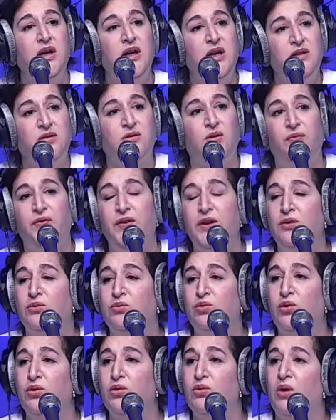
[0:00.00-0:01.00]
ايه
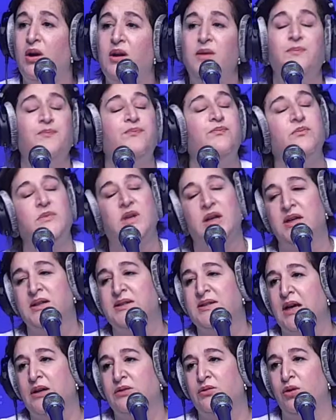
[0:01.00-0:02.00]
في صراع مصالح يعني
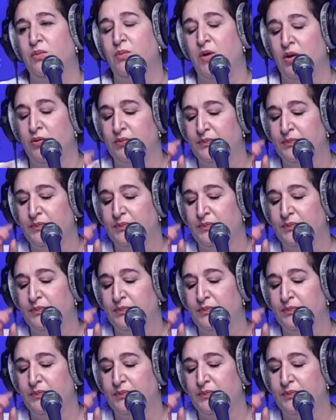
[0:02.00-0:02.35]
اليوم تشوف